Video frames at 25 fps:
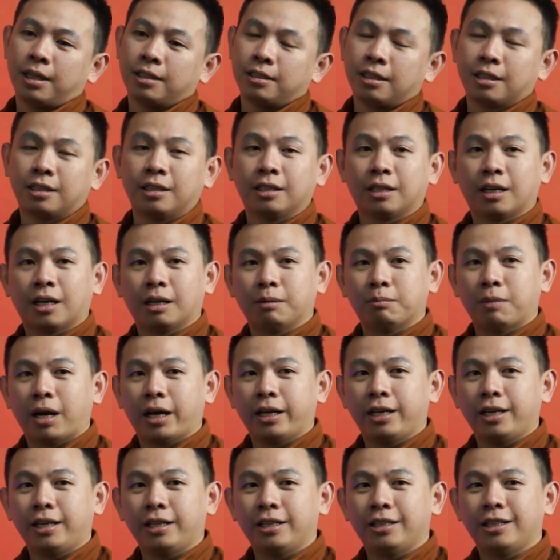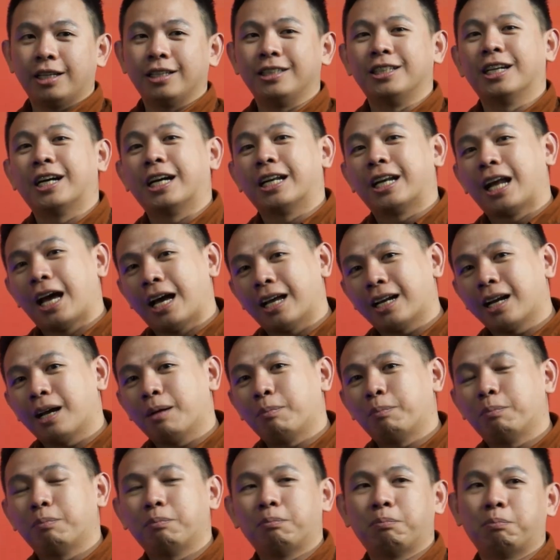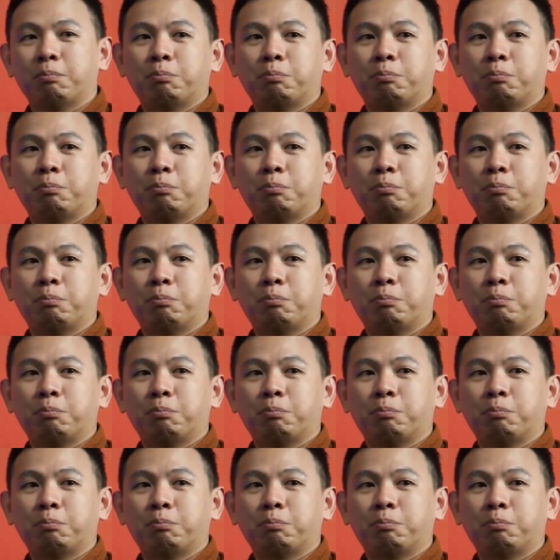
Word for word: belajar dengan baik, ya jangan harap